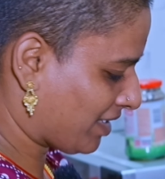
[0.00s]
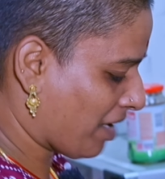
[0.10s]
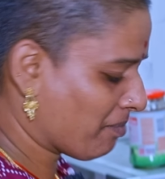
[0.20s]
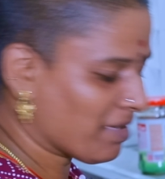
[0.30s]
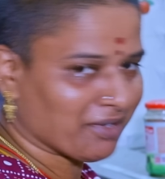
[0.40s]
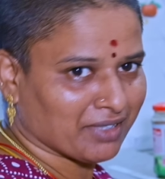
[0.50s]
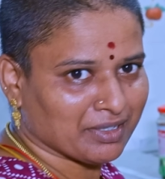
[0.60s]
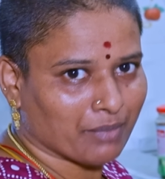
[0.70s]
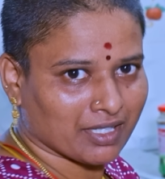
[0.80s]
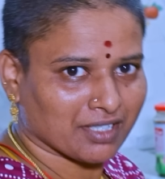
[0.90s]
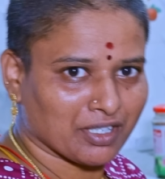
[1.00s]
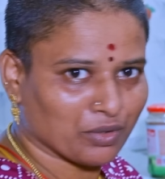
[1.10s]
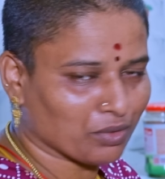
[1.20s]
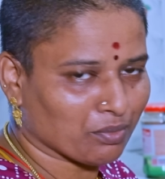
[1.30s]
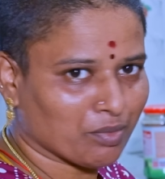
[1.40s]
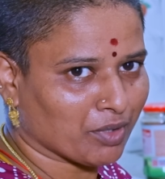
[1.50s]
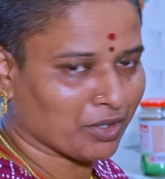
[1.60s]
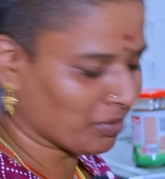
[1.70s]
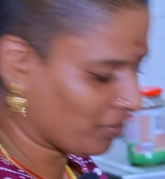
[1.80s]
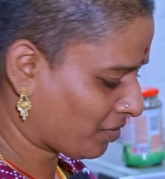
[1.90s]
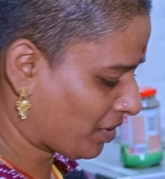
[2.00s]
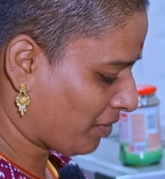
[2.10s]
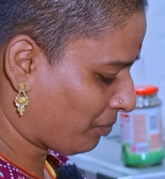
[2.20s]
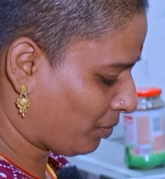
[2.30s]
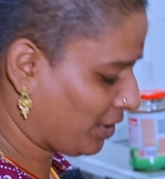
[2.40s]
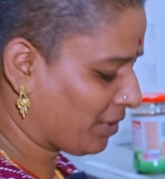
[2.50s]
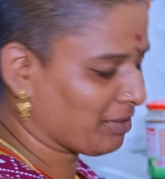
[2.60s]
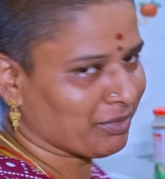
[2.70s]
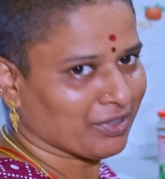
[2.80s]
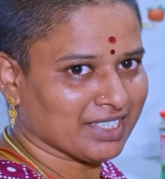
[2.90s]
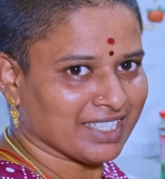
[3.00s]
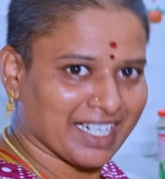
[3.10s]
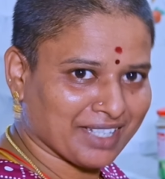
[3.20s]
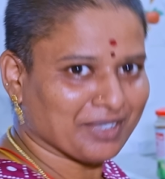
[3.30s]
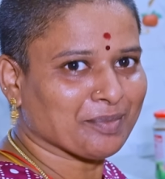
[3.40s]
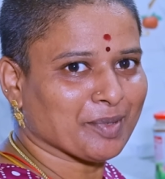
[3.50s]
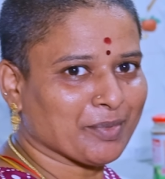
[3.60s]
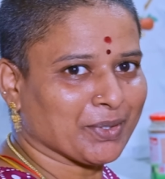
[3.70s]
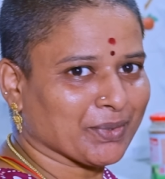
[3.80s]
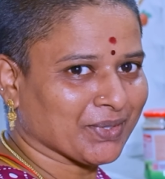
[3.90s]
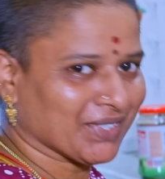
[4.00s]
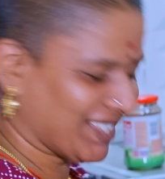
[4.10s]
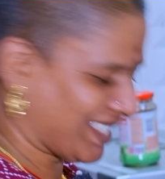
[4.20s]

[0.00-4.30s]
சாம்பார் வந்து பசங்களுக்கு ரொம்ப பிடிக்கும் புளிக்குழம்பு வந்து எனக்கு ரொம்ப பிடிக்கும்